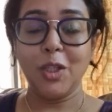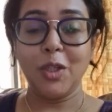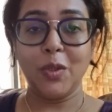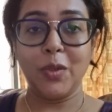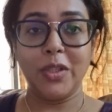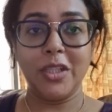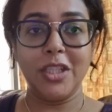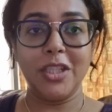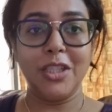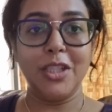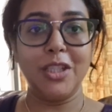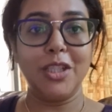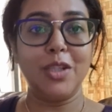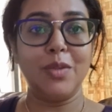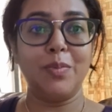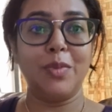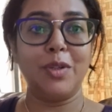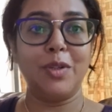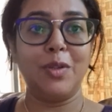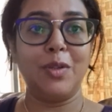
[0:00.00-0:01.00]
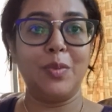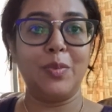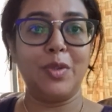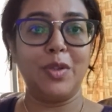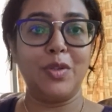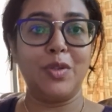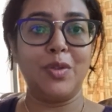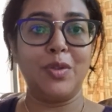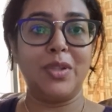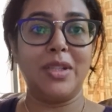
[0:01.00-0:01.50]
তৈরি জিনিসপত্র
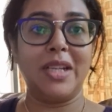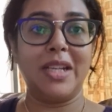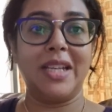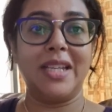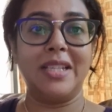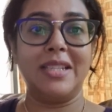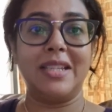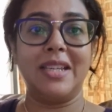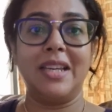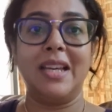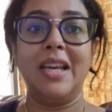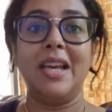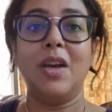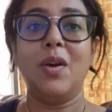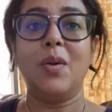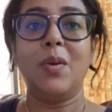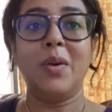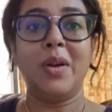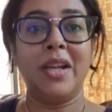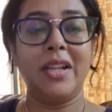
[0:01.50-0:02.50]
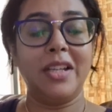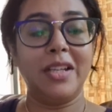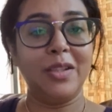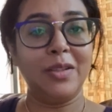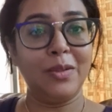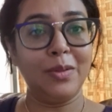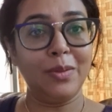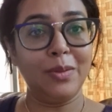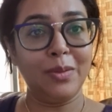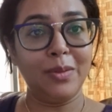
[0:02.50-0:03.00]
প্রচুর রেখেছে ওখানে
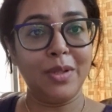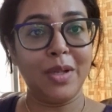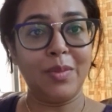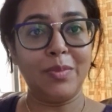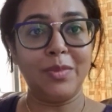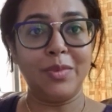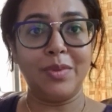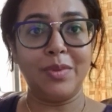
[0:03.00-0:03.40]
কিন্তু দুর্গা